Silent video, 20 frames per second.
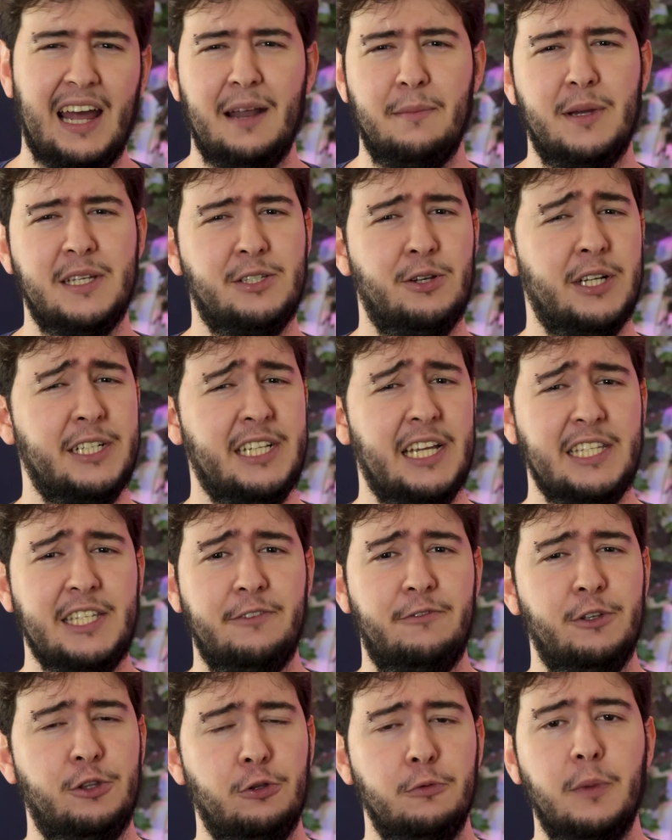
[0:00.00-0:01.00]
Cara, mas eu achei
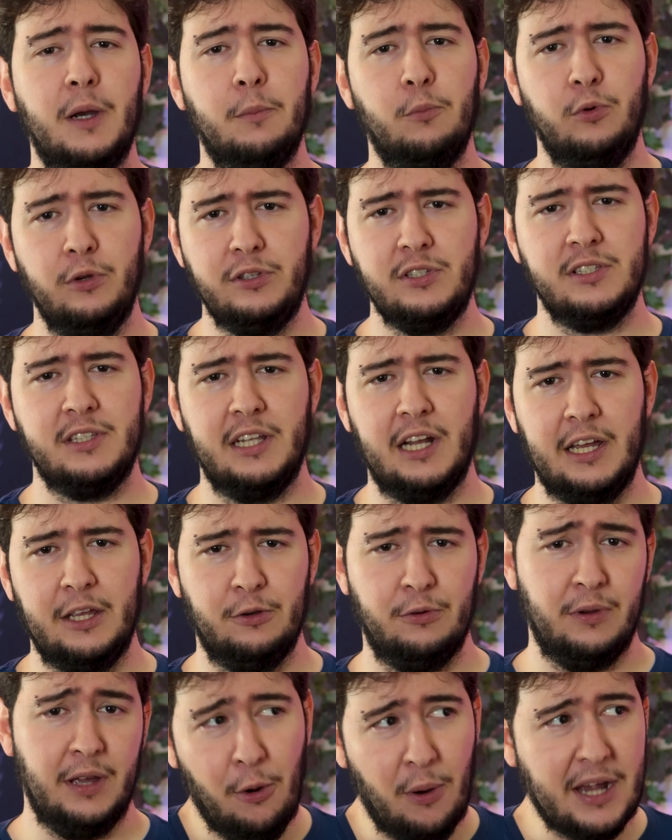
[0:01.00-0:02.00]
esse VTuber muito
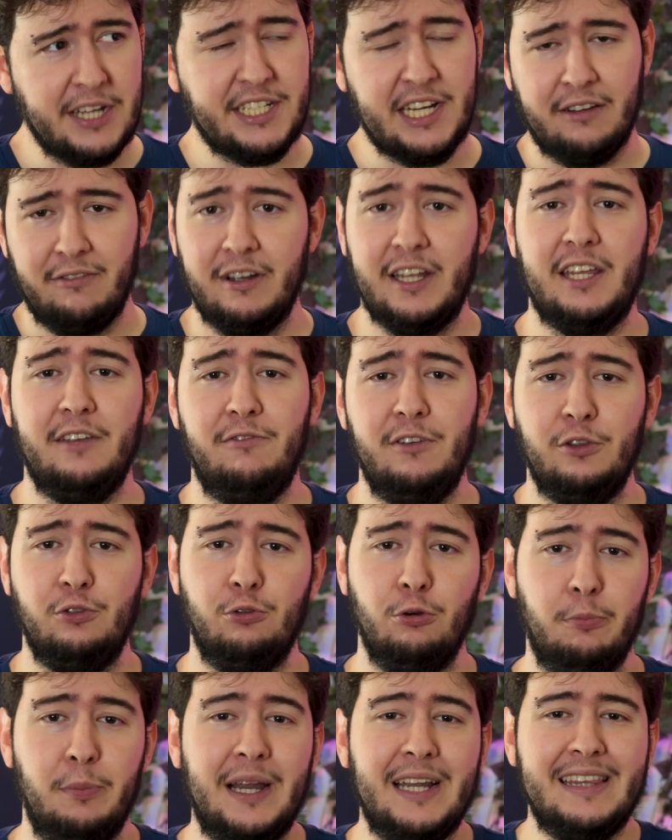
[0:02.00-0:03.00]
estranho. Eu achava que
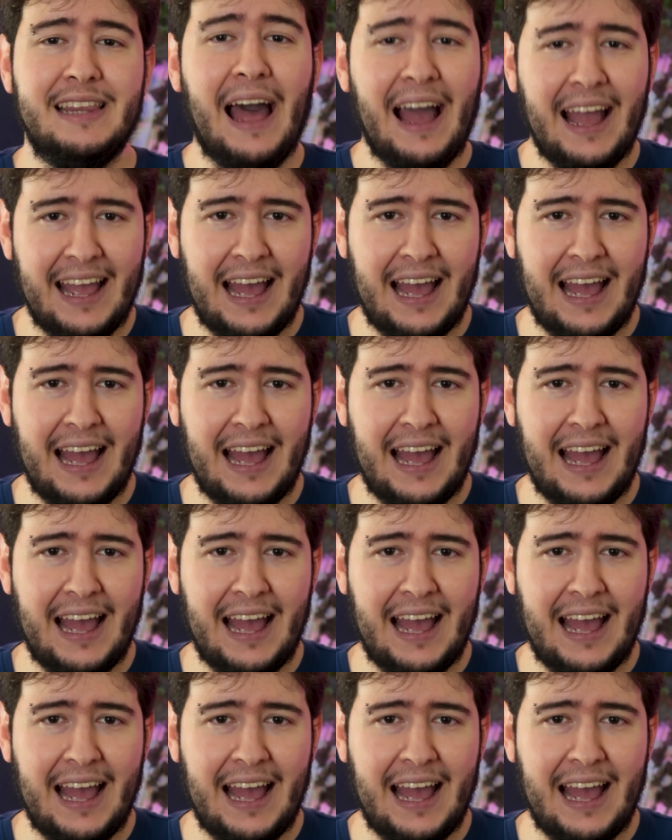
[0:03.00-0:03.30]
VTuber da